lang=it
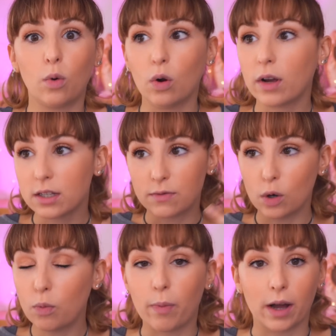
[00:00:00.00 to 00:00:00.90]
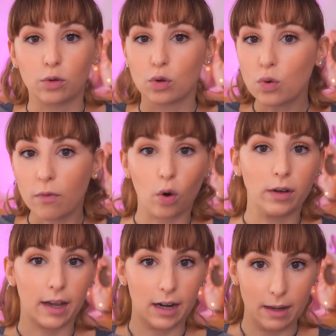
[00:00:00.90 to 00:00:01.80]
quello che ha sviluppato a sua
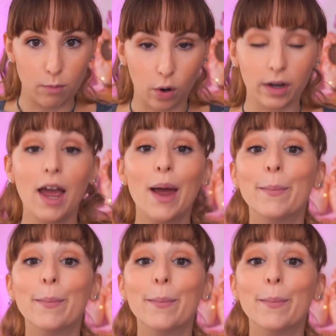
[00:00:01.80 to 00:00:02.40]
volta Limon,